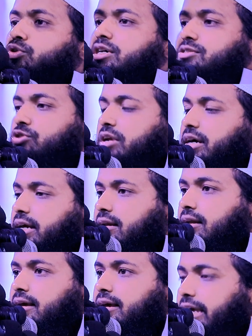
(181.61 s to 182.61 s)
মুখস্থ রাখেন
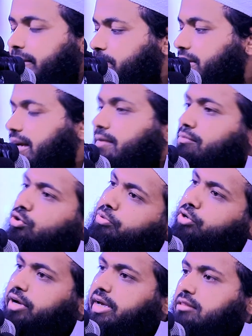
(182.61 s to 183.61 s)
ইব্রাহিম
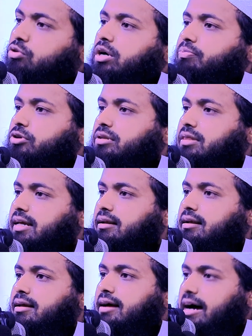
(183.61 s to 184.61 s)
নবীও এই দোয়া পড়তেন
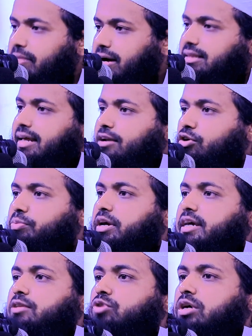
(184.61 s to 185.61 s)
আমাদের নবী
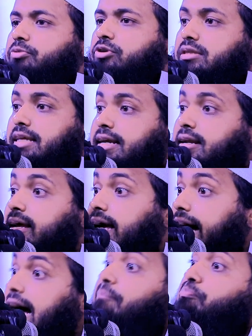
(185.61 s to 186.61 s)
এই দোয়া পড়তেন
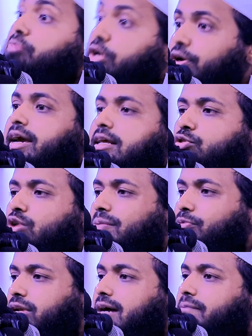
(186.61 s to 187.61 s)
আপনিও এই দোয়া
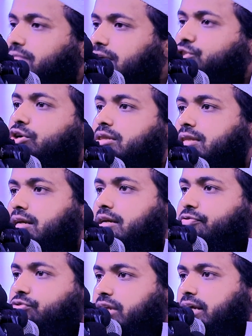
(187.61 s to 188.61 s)
পড়ে আপনার
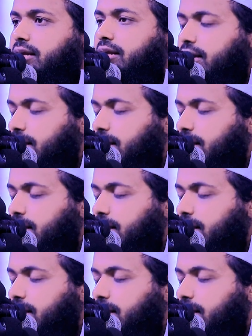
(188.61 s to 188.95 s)
সন্তানরে ফু দেন